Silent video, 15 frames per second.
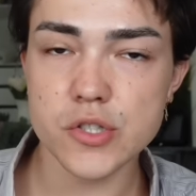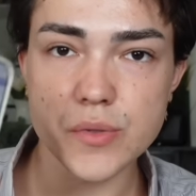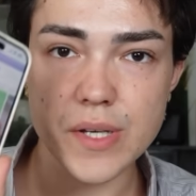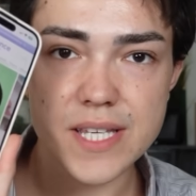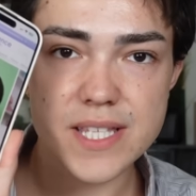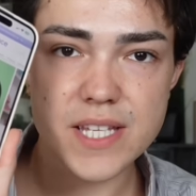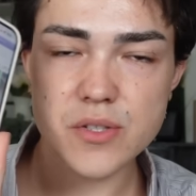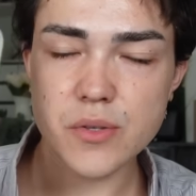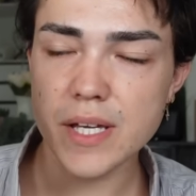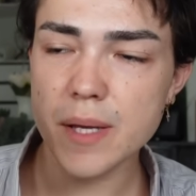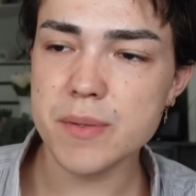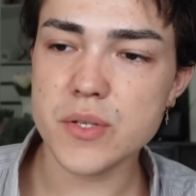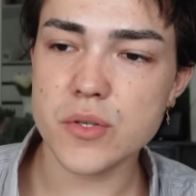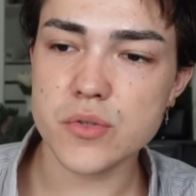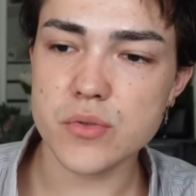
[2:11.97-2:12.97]
Je suis assez choqué
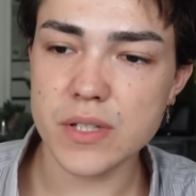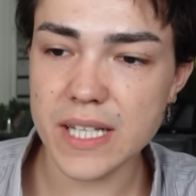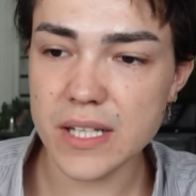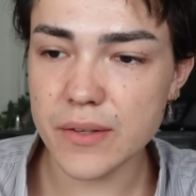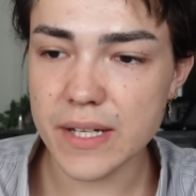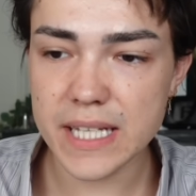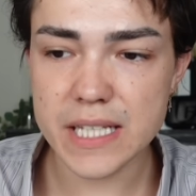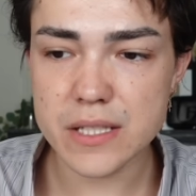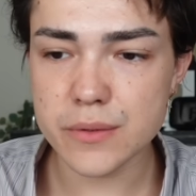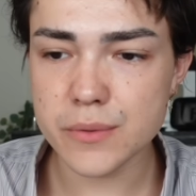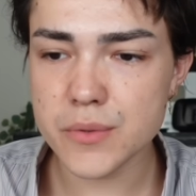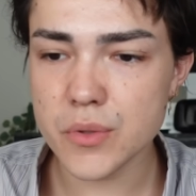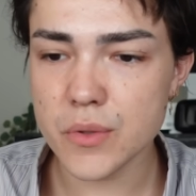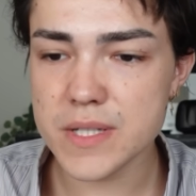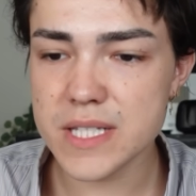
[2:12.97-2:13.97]
parce que je suis en train de regarder du coup
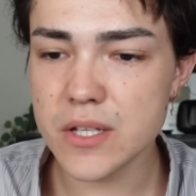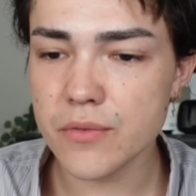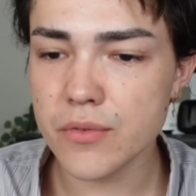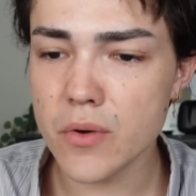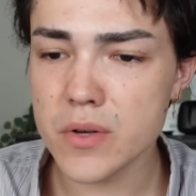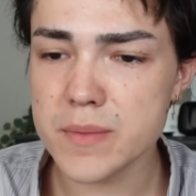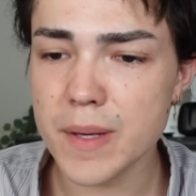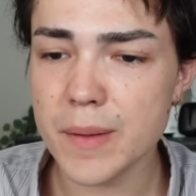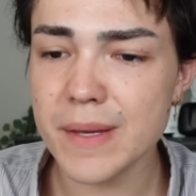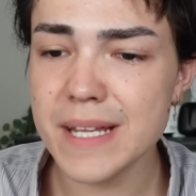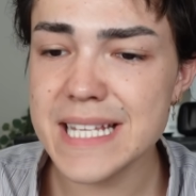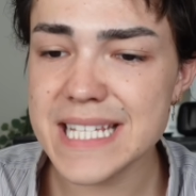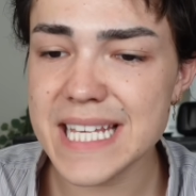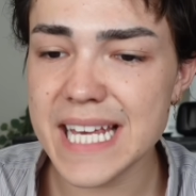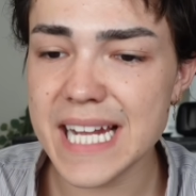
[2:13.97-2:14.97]
sur le site de Florence BMX
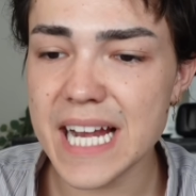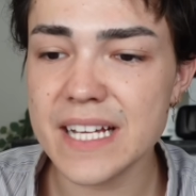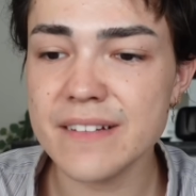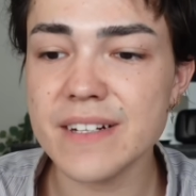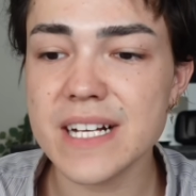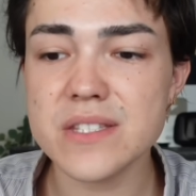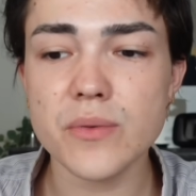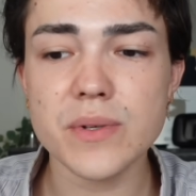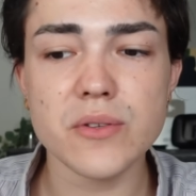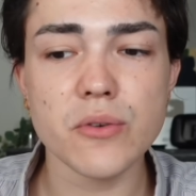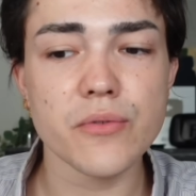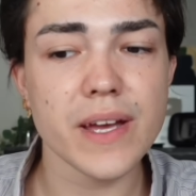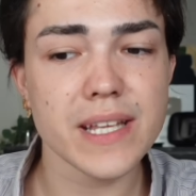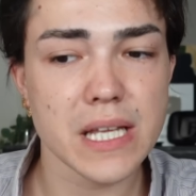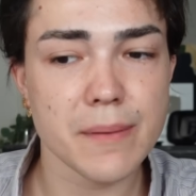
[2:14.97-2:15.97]
et la livraison est
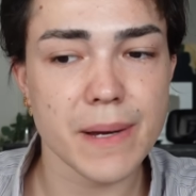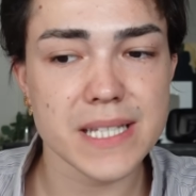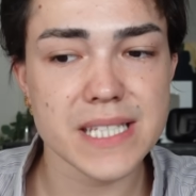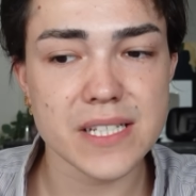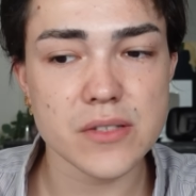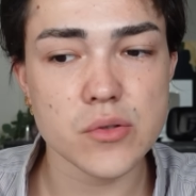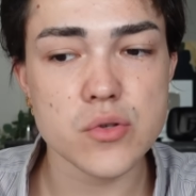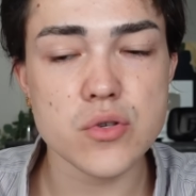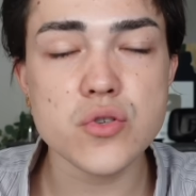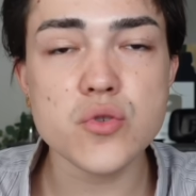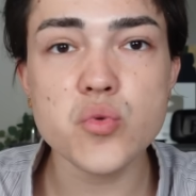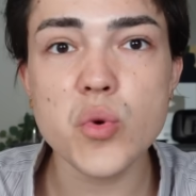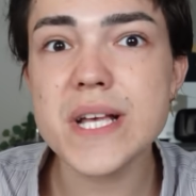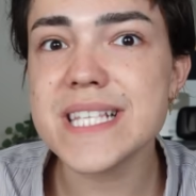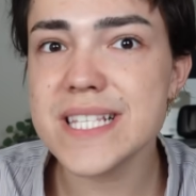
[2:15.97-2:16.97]
offerte à partir de
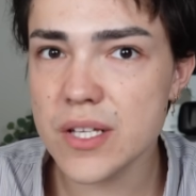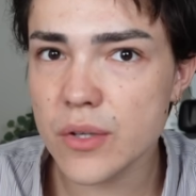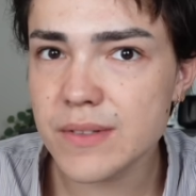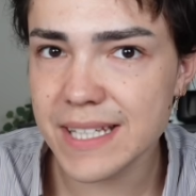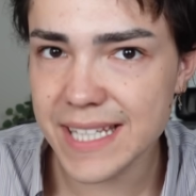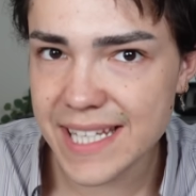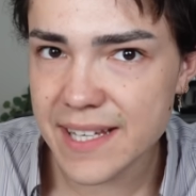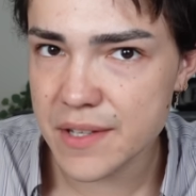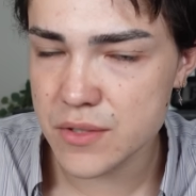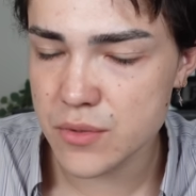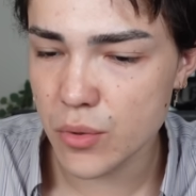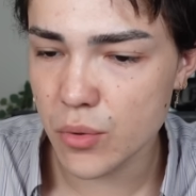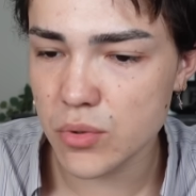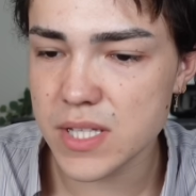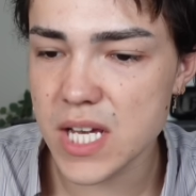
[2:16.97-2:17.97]
75
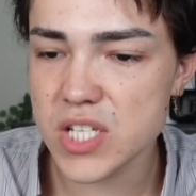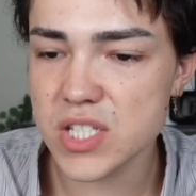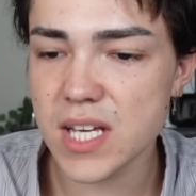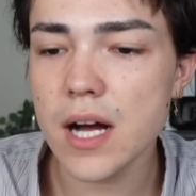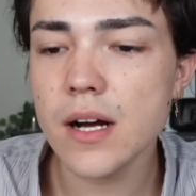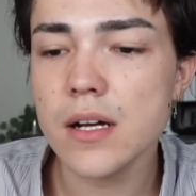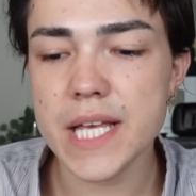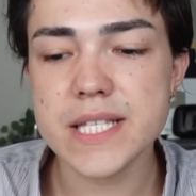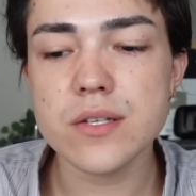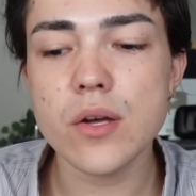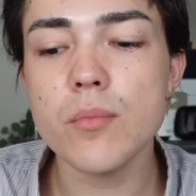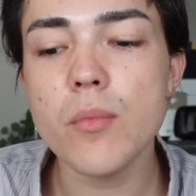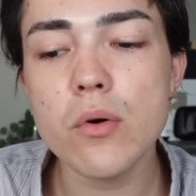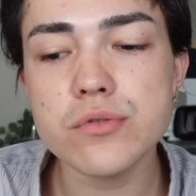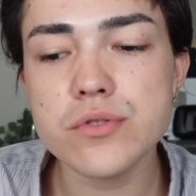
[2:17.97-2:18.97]
euros d'achat et
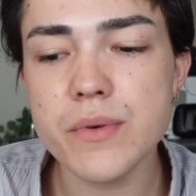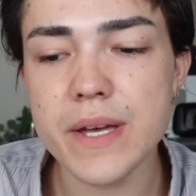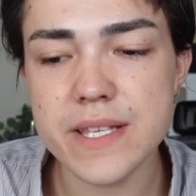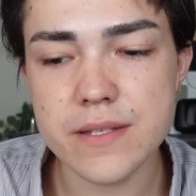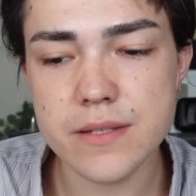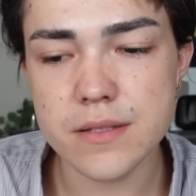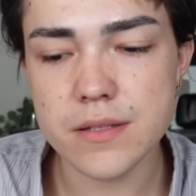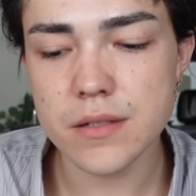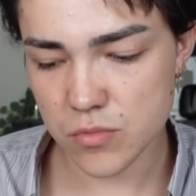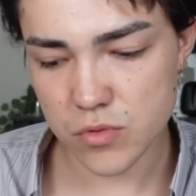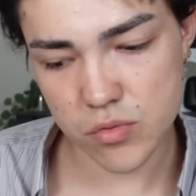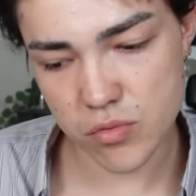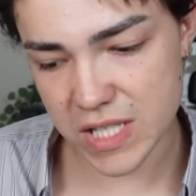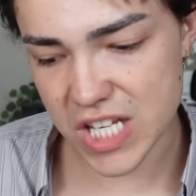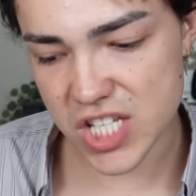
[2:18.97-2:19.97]
seulement aux US. Je
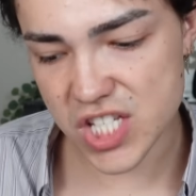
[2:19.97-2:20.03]
trouve ça